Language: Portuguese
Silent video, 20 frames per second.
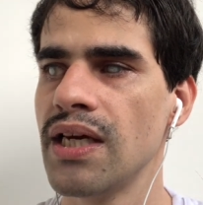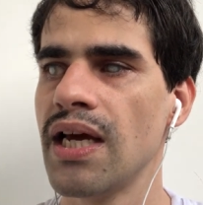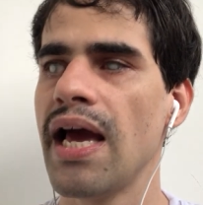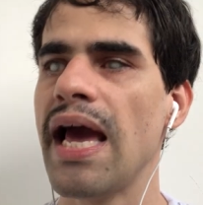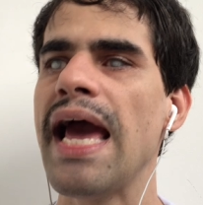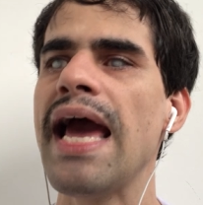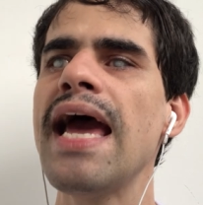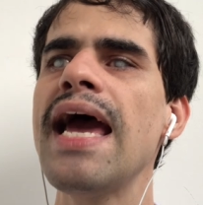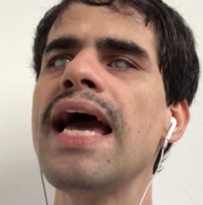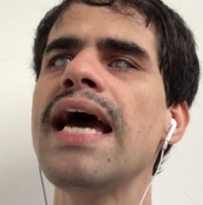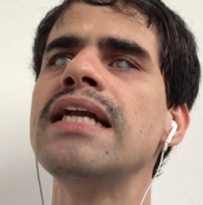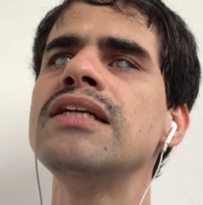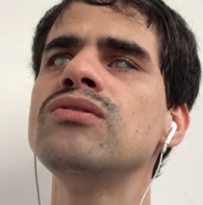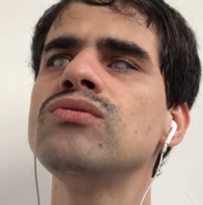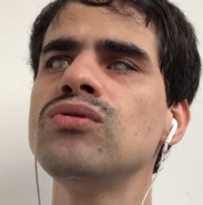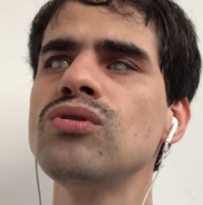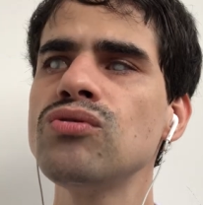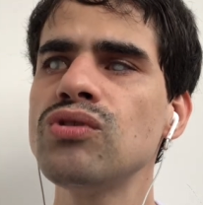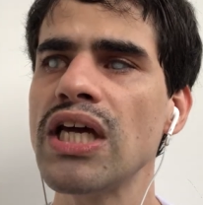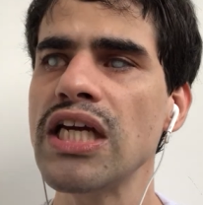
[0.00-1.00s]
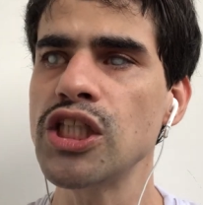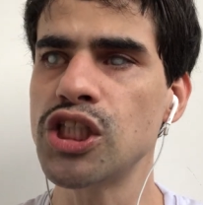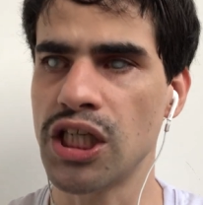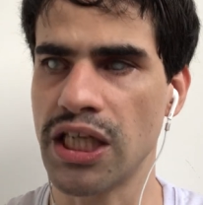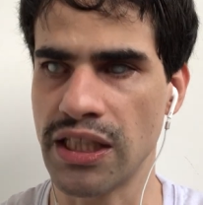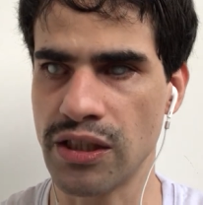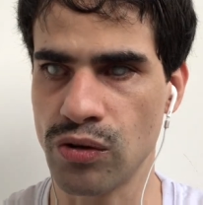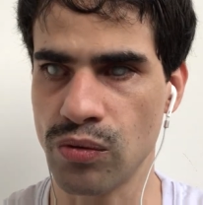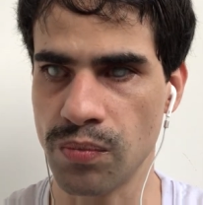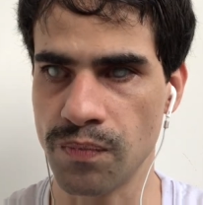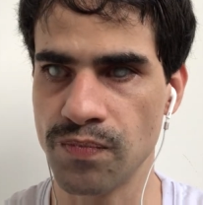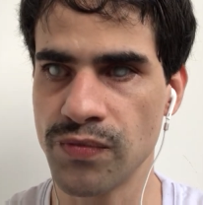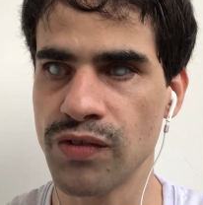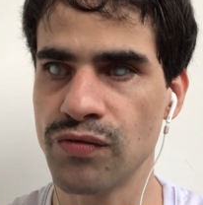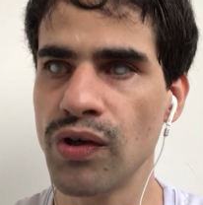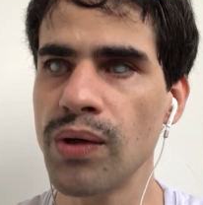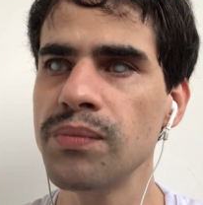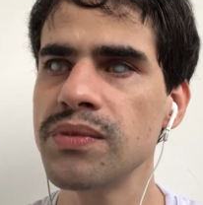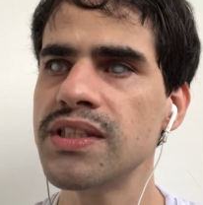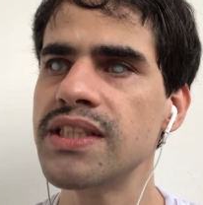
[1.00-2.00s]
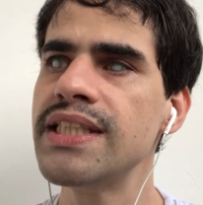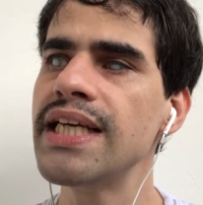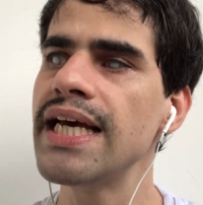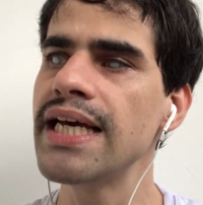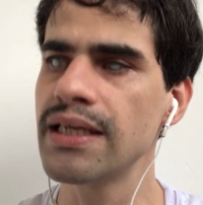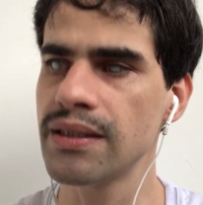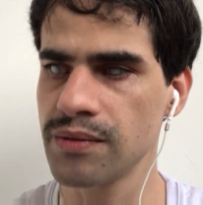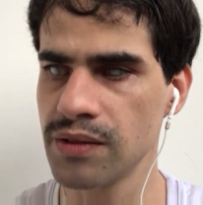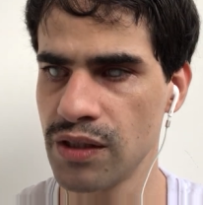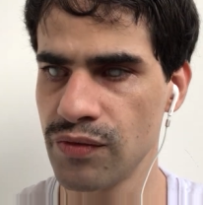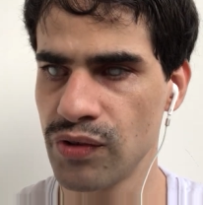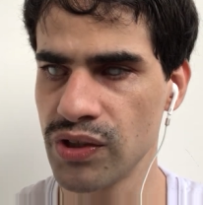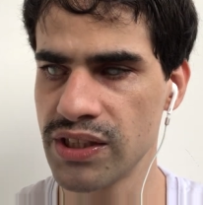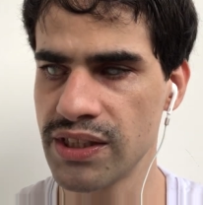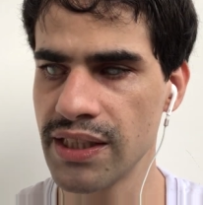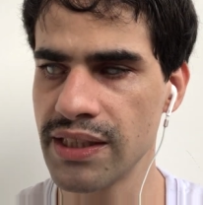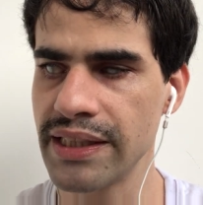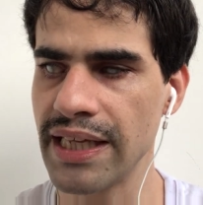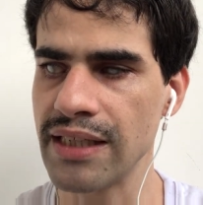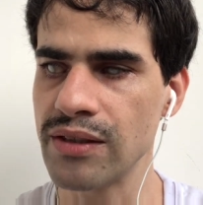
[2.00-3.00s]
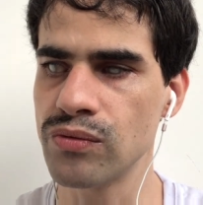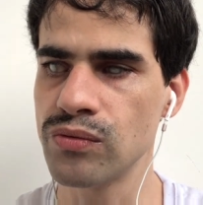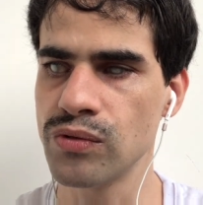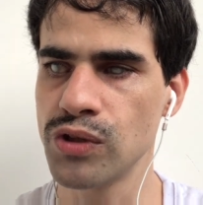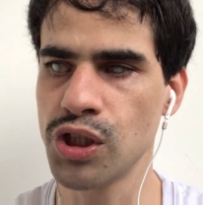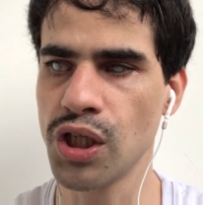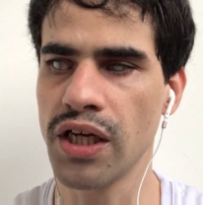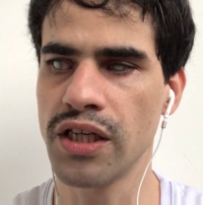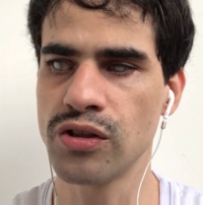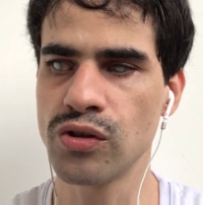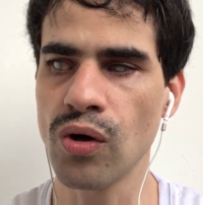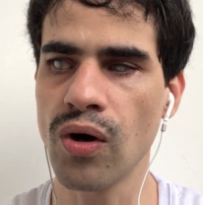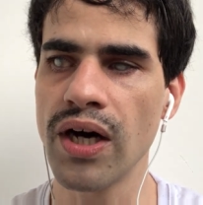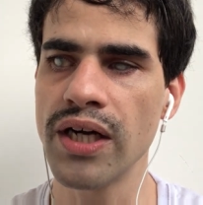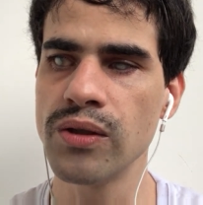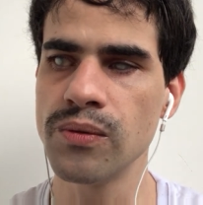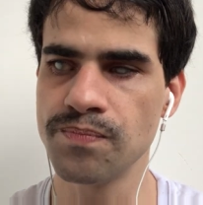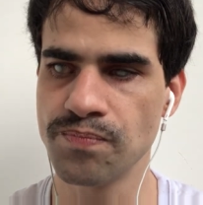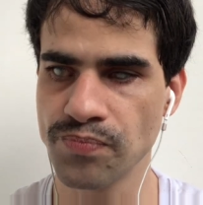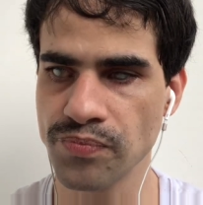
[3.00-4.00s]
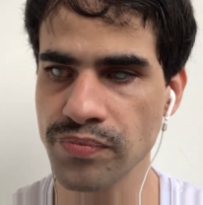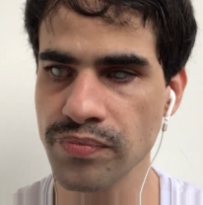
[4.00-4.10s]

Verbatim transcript: É, não, não tem jeito. Vamos dizer que você está num escritório,